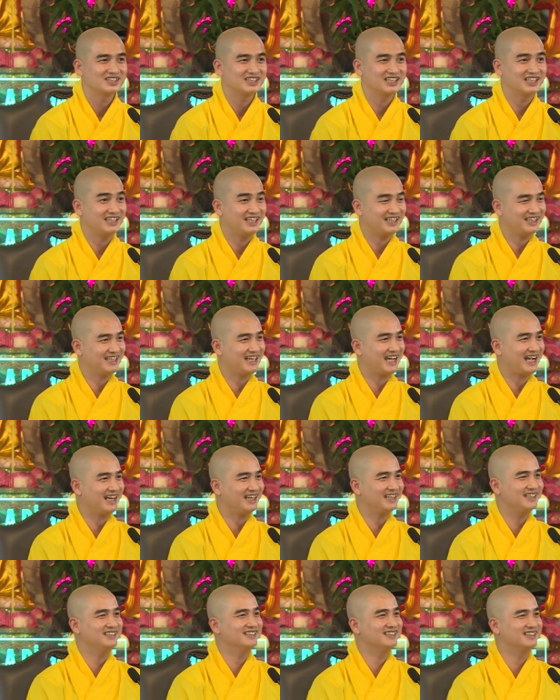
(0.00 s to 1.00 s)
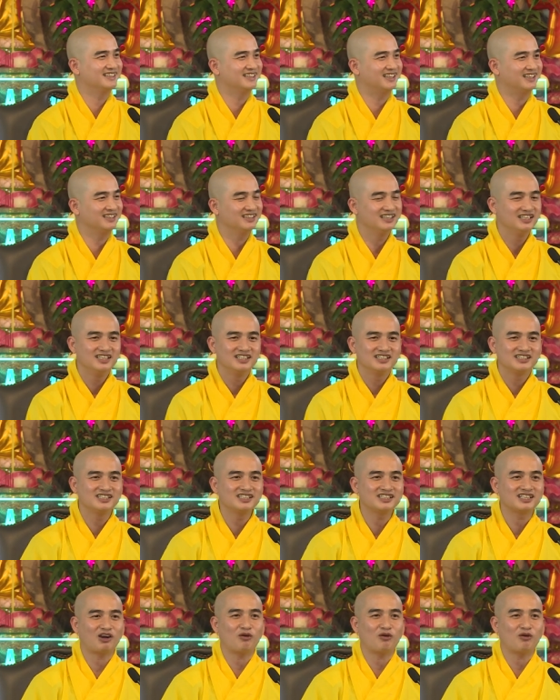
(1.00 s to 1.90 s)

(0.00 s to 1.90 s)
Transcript: Để đánh giá, để nhìn nhận Chứ